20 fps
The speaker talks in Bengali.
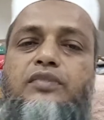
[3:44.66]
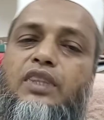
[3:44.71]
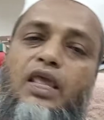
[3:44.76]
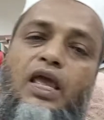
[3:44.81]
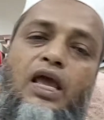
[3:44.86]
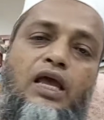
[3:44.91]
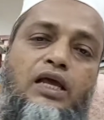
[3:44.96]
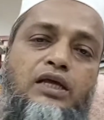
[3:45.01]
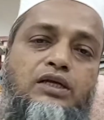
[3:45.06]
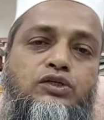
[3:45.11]

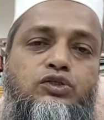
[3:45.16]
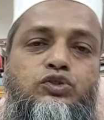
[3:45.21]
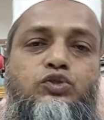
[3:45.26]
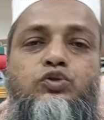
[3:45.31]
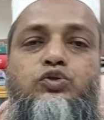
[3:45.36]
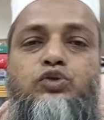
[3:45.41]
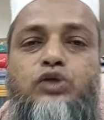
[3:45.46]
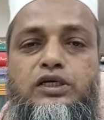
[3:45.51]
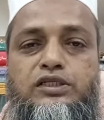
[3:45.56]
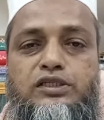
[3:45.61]
হ্যাঁ
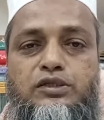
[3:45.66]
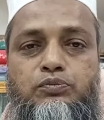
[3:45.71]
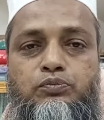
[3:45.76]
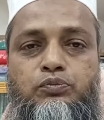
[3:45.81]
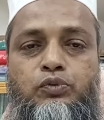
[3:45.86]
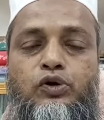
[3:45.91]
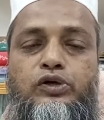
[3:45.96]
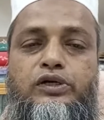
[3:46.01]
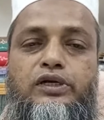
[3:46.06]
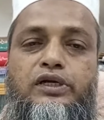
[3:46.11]
সুযোগ আছে
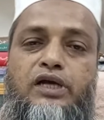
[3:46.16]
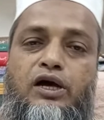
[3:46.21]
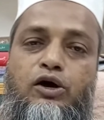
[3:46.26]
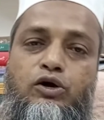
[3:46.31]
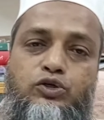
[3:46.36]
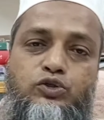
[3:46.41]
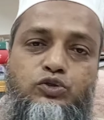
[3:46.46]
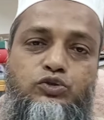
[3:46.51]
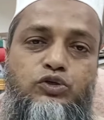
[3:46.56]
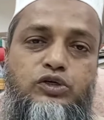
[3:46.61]
পুরাটাই
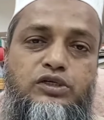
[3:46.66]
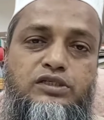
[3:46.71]
খাওয়ার সুযোগ